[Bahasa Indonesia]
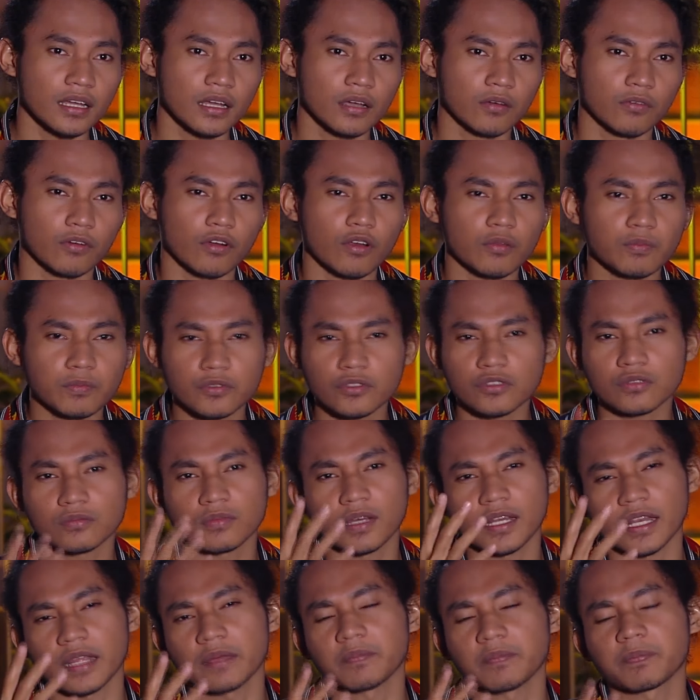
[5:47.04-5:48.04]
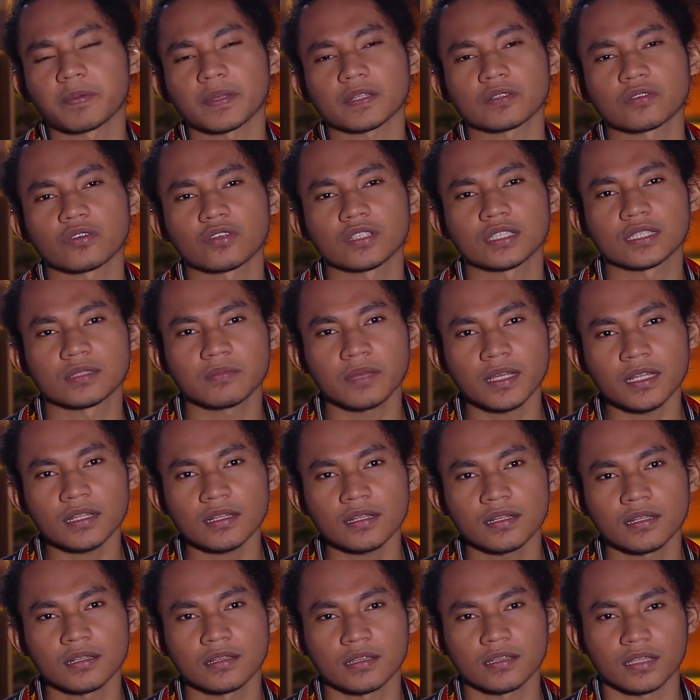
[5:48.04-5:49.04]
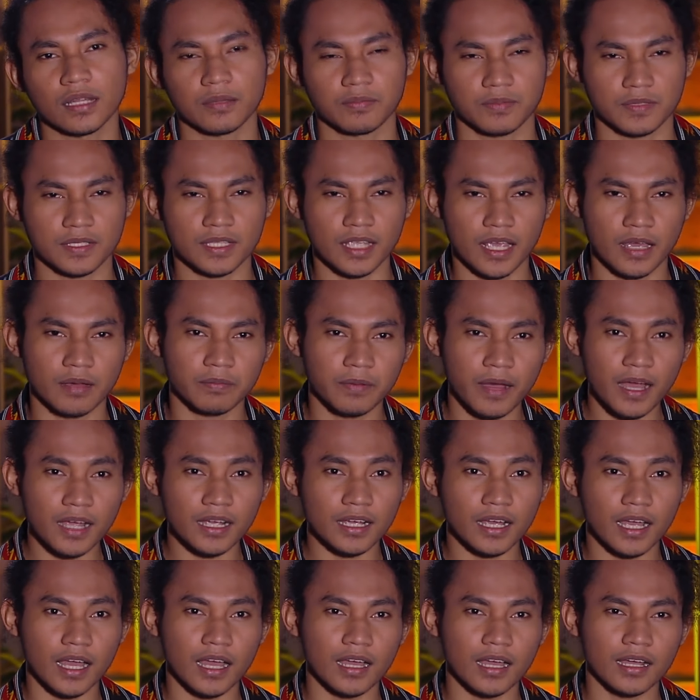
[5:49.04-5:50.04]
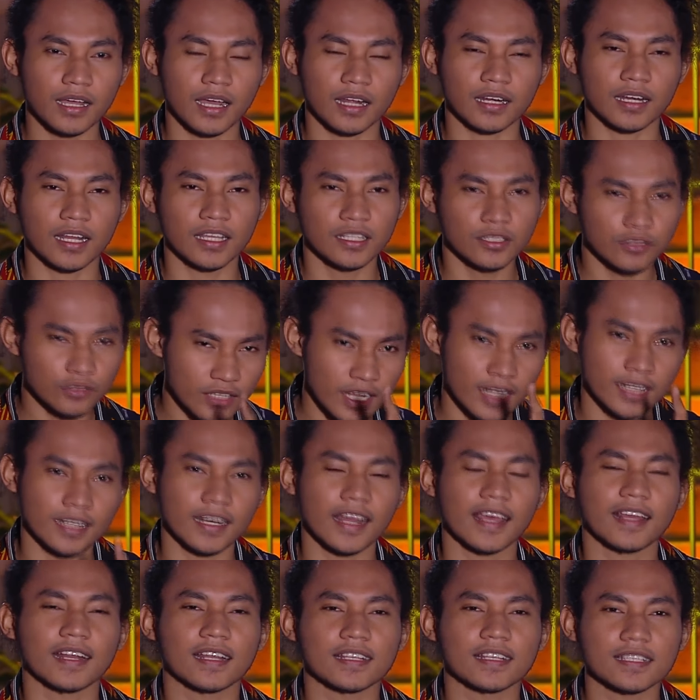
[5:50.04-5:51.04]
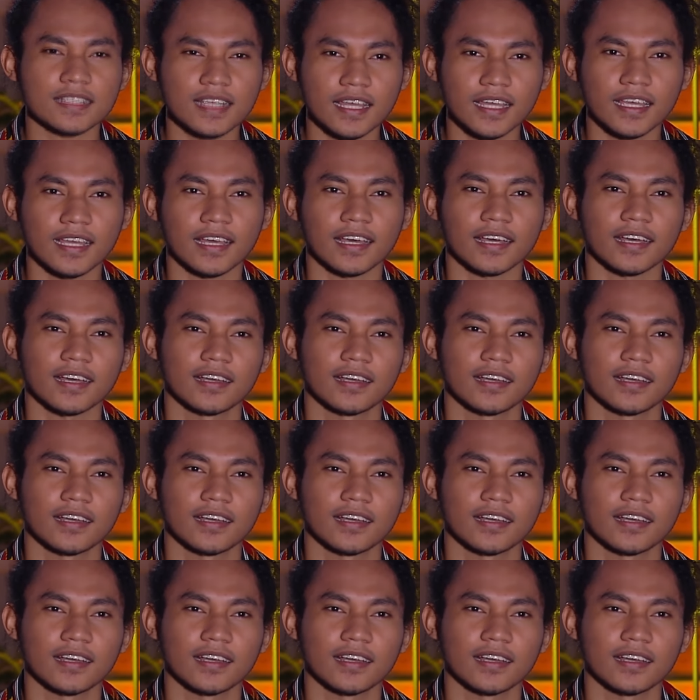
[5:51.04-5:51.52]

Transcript: walaupun cuma empat kondimen, tapi saya bangga karena itu dari daerah saya